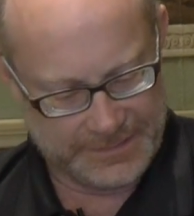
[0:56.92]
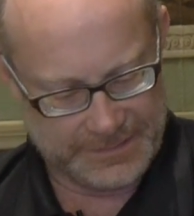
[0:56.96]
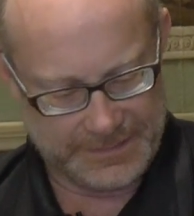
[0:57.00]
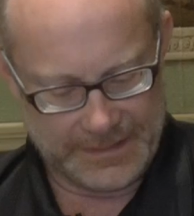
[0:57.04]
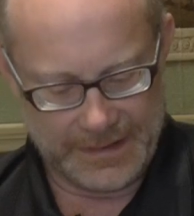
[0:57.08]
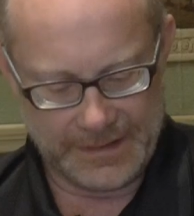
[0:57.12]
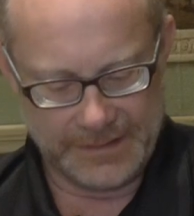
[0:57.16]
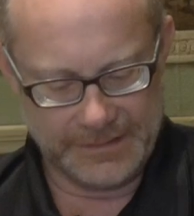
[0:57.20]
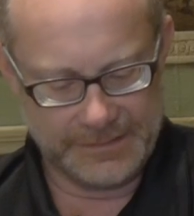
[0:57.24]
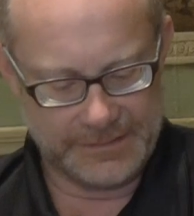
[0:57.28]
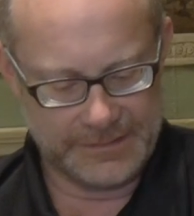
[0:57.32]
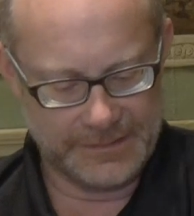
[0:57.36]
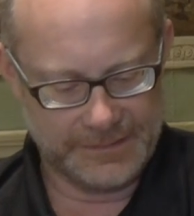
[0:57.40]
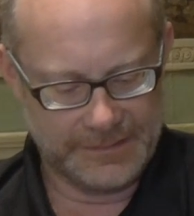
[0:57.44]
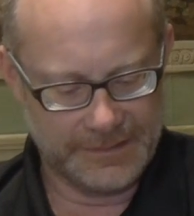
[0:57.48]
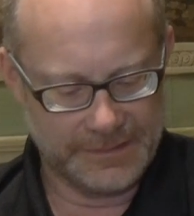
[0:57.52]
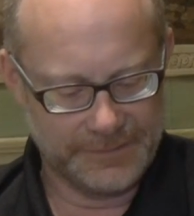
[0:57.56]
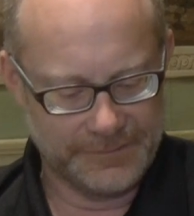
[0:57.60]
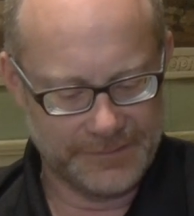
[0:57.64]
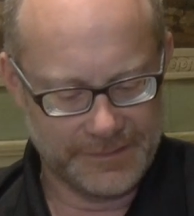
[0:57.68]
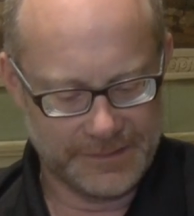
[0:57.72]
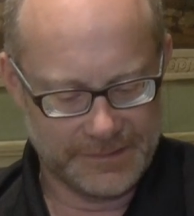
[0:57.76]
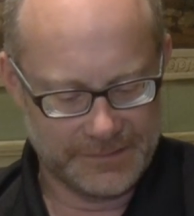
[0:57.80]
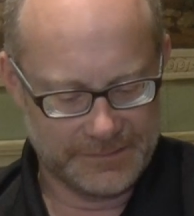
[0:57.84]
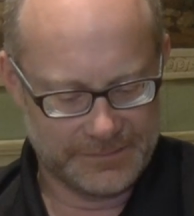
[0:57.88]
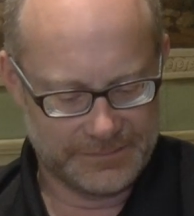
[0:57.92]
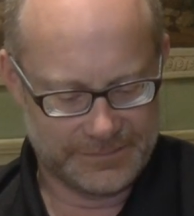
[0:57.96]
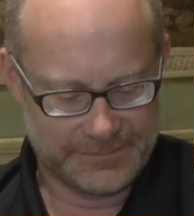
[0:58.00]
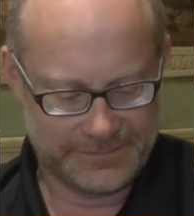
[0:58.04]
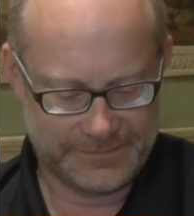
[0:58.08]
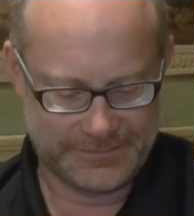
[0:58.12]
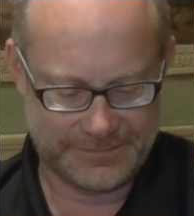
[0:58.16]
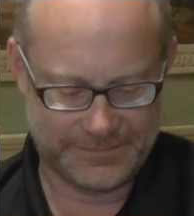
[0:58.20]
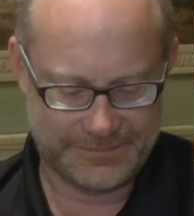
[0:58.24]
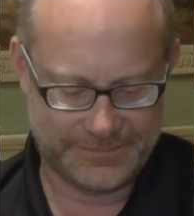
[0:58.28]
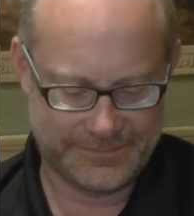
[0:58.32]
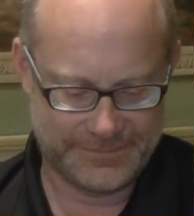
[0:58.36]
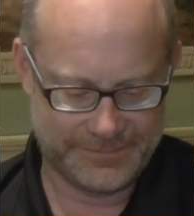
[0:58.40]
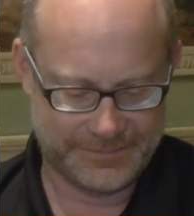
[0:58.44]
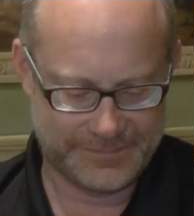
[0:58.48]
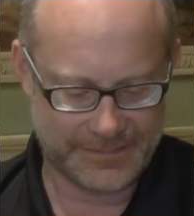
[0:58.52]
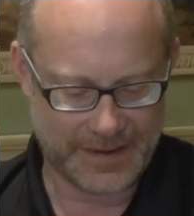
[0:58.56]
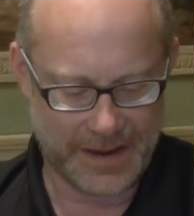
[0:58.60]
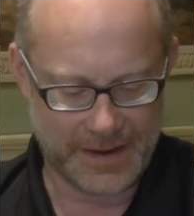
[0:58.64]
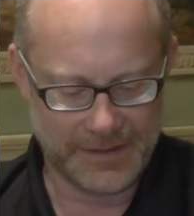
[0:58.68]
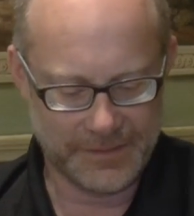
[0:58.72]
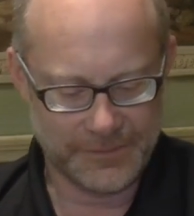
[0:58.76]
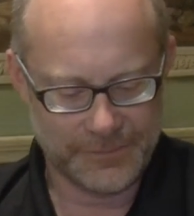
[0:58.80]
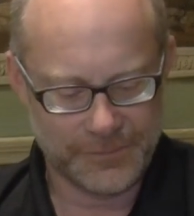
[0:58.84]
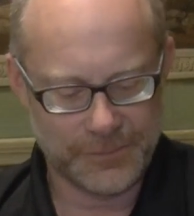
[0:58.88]
da ist das irgendwie
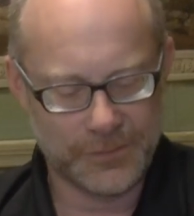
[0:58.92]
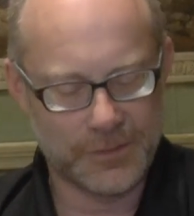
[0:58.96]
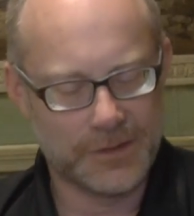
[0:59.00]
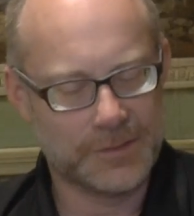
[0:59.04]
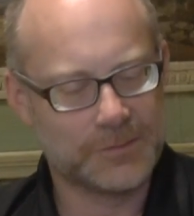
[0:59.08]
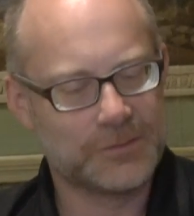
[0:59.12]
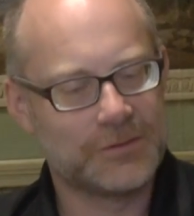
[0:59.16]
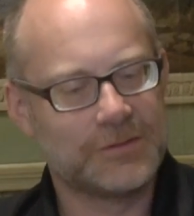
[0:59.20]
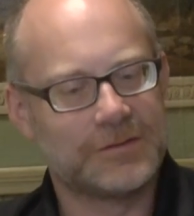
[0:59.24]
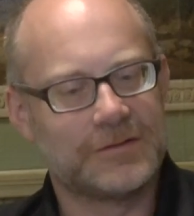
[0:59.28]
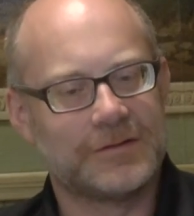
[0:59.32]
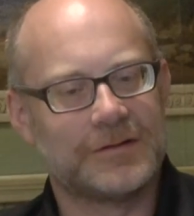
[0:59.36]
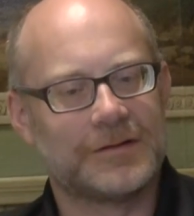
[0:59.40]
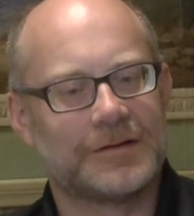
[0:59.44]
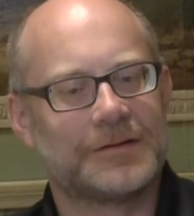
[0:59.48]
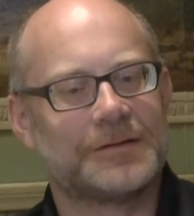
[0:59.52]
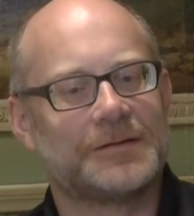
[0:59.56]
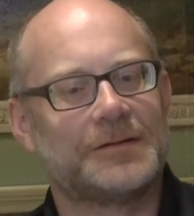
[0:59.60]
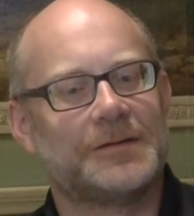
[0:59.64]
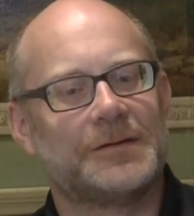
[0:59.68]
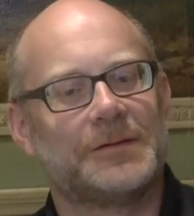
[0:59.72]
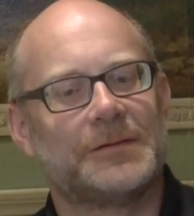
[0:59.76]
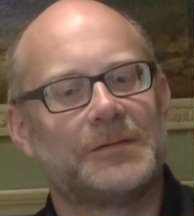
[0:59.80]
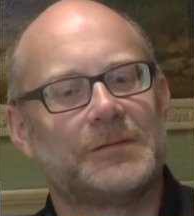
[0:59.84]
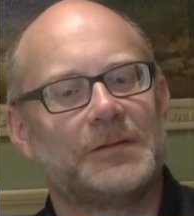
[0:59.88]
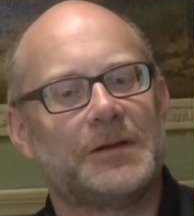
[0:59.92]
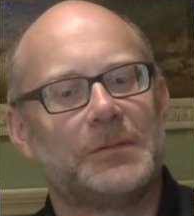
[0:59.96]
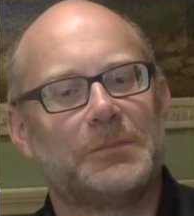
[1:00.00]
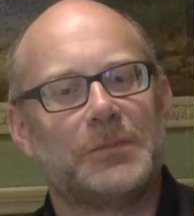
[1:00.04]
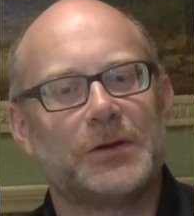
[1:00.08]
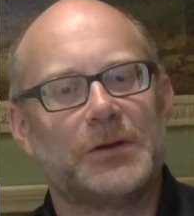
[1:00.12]
eine Form sozusagen der, der